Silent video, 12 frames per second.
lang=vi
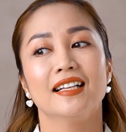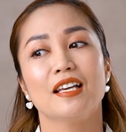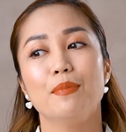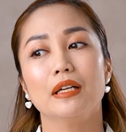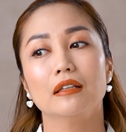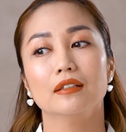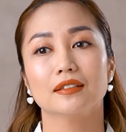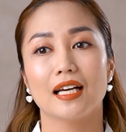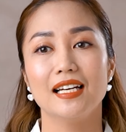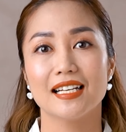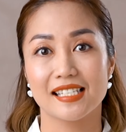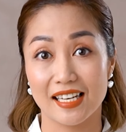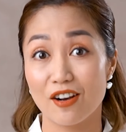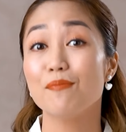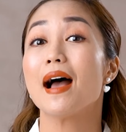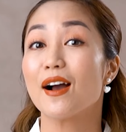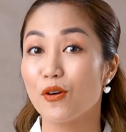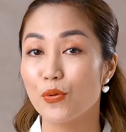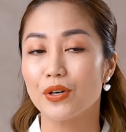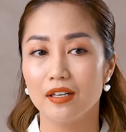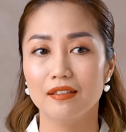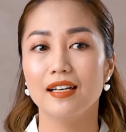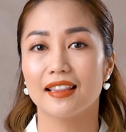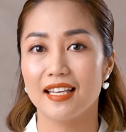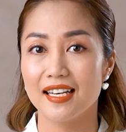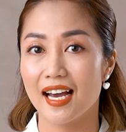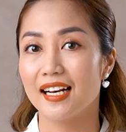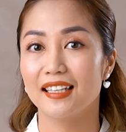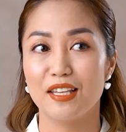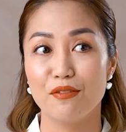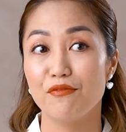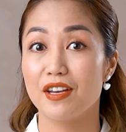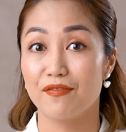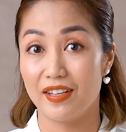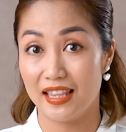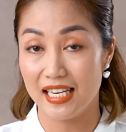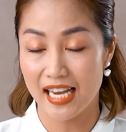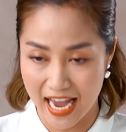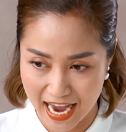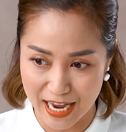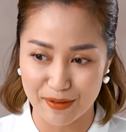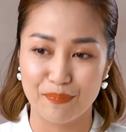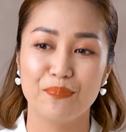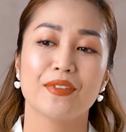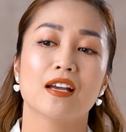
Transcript: thì mình thường thấy là sẽ có ba ngôn ngữ là tiếng Anh, tiếng Việt và tiếng Hàn